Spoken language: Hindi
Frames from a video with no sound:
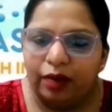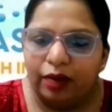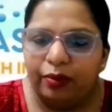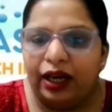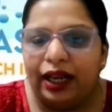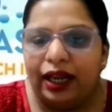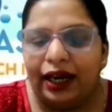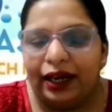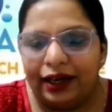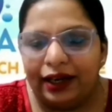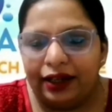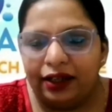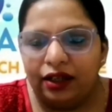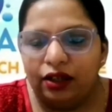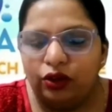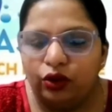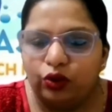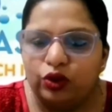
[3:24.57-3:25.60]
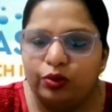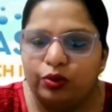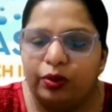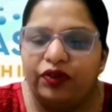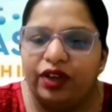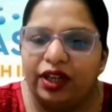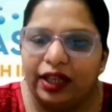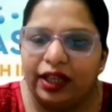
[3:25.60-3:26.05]
वर्बल एंड रिटर्न तो
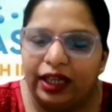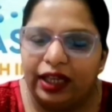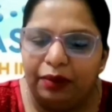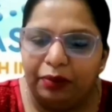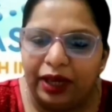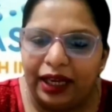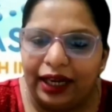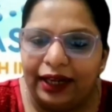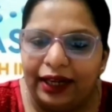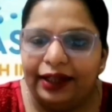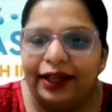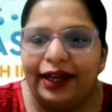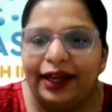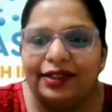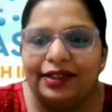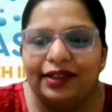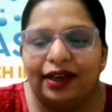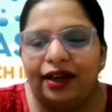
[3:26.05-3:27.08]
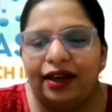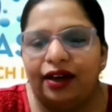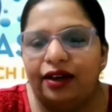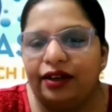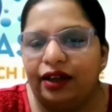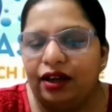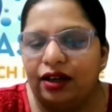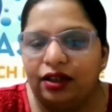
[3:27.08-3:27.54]
उसमें फिर ईमेल एटिकेट्स
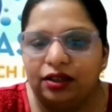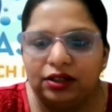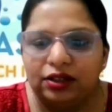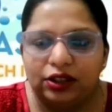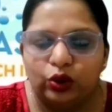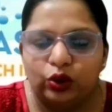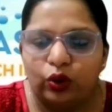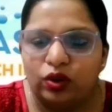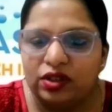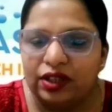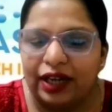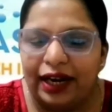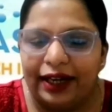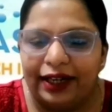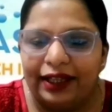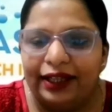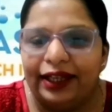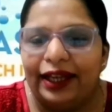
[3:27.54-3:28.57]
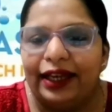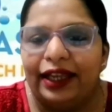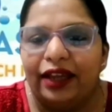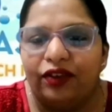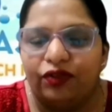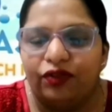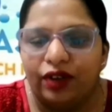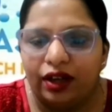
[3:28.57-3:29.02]
आया या सोर्स राइटिंग के
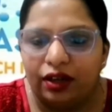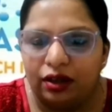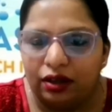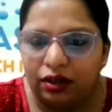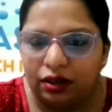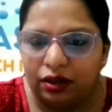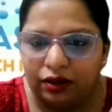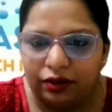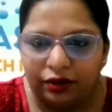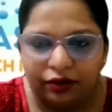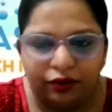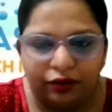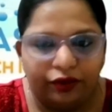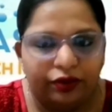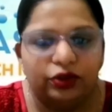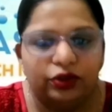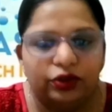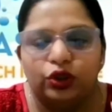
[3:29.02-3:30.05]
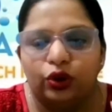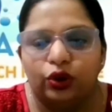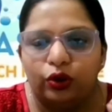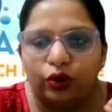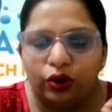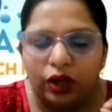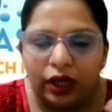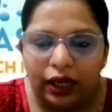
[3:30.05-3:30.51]
लिए फिर uh, जो
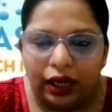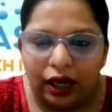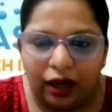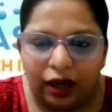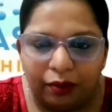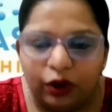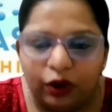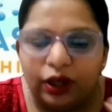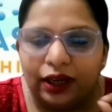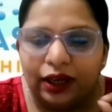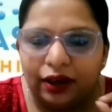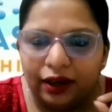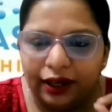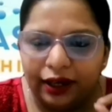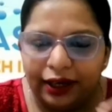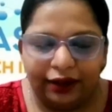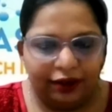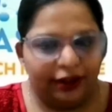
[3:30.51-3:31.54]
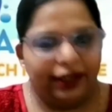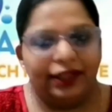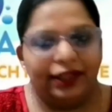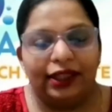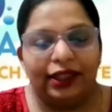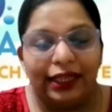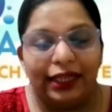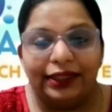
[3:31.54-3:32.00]
हम
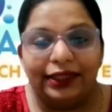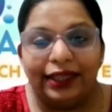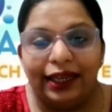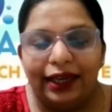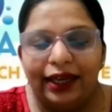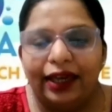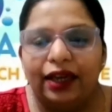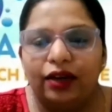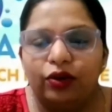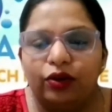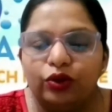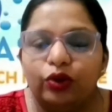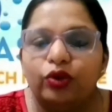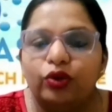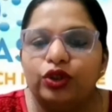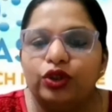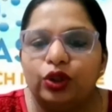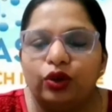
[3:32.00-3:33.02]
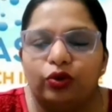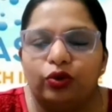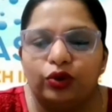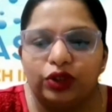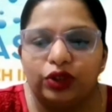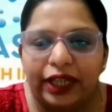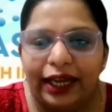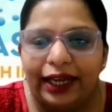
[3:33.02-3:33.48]
लिखते हैं वो जो
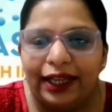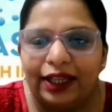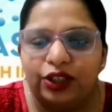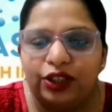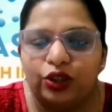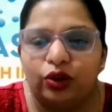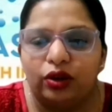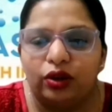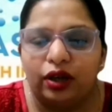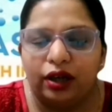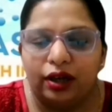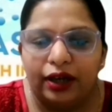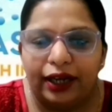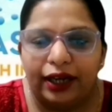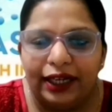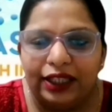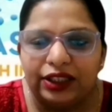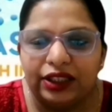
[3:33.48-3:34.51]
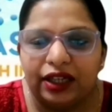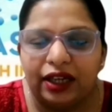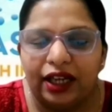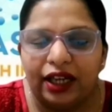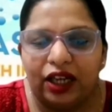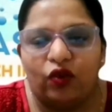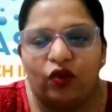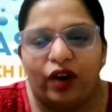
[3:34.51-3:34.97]
उसके लिए जो इंग्लिश
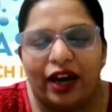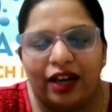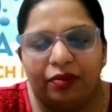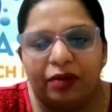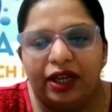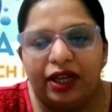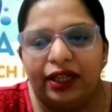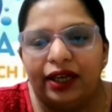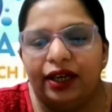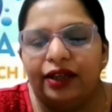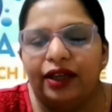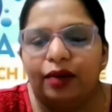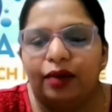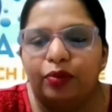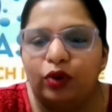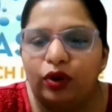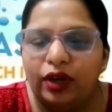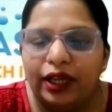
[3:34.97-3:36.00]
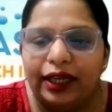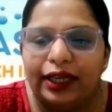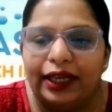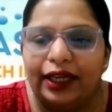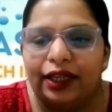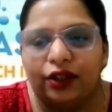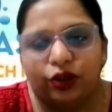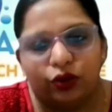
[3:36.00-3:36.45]
का रिक्वायरमेंट है या बोलने
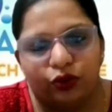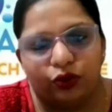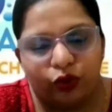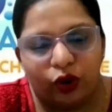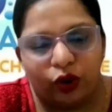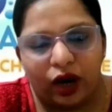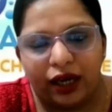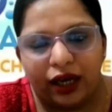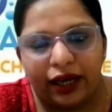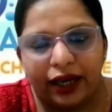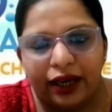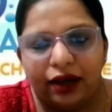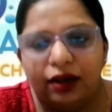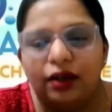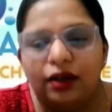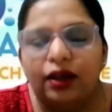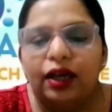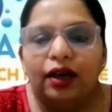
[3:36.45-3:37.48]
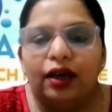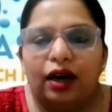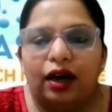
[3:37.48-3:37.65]
के लिए तो वो आ गया